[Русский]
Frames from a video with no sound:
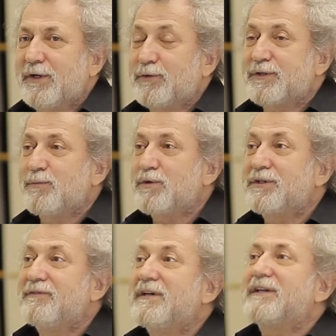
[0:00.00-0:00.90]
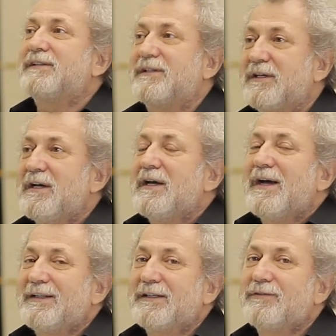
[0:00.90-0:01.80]
которая сможет выразить
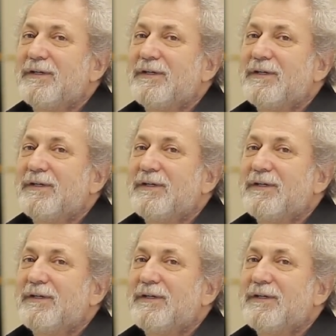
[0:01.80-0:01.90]
этот,